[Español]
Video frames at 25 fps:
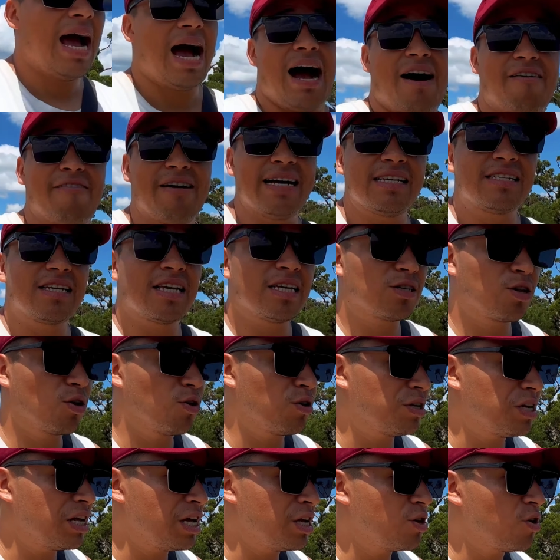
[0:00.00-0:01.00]
a veces
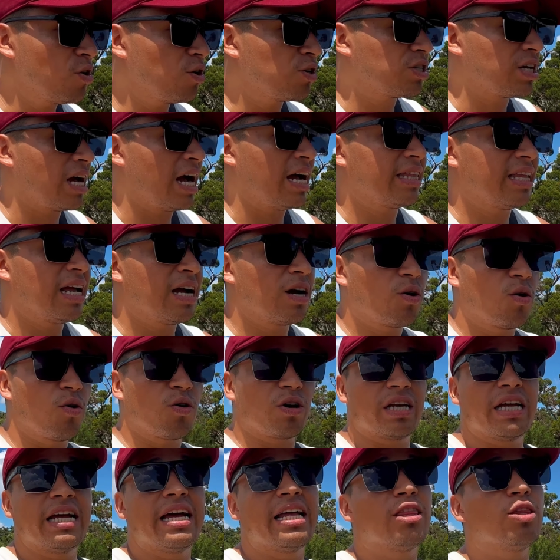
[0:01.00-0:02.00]
los niños andan
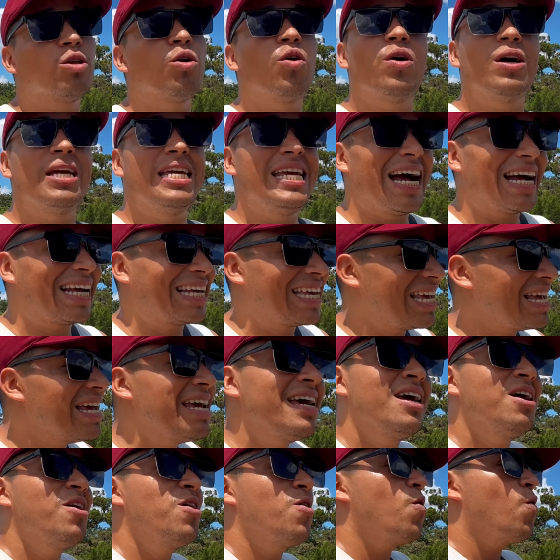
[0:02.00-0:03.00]
corriendo y aquí
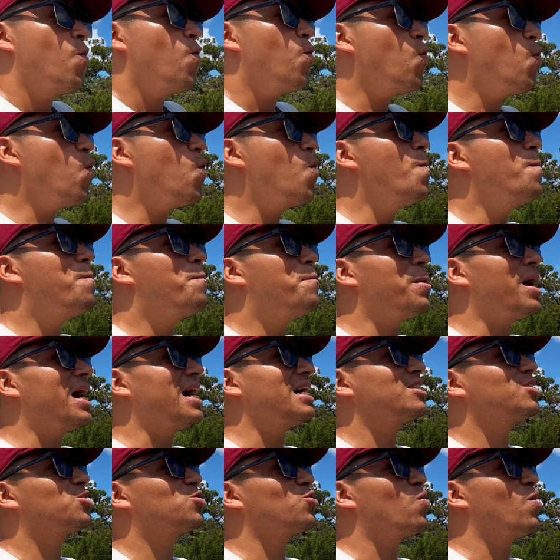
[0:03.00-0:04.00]
un
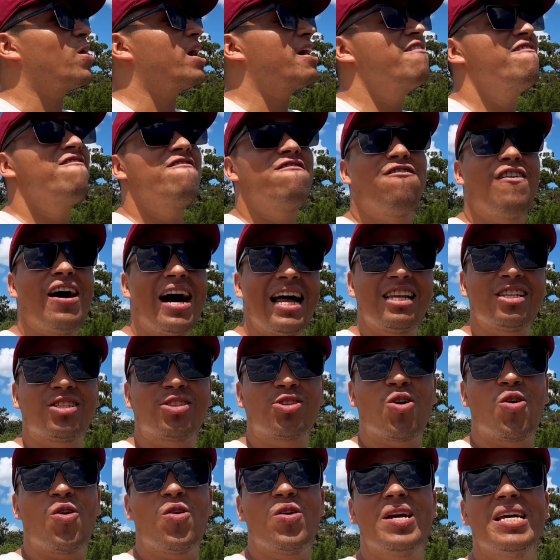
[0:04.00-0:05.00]
paso en
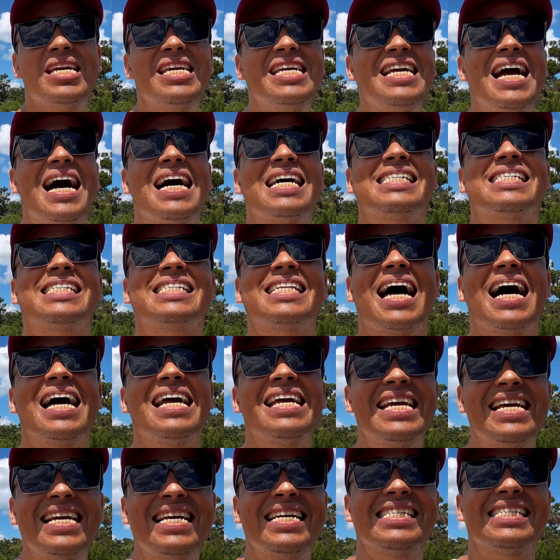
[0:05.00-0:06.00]
falso y hasta
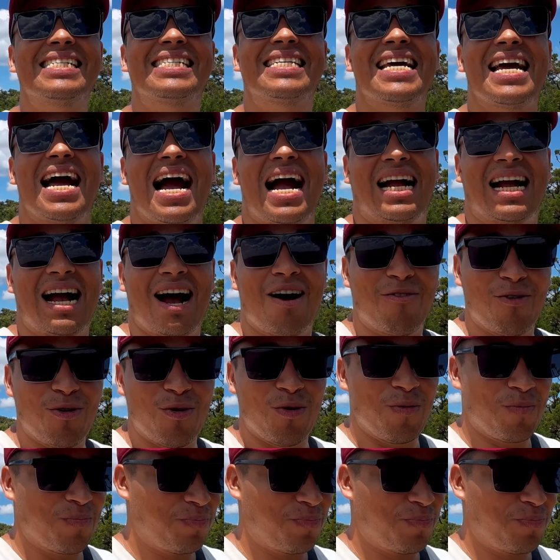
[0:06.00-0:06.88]
ahí se acabó.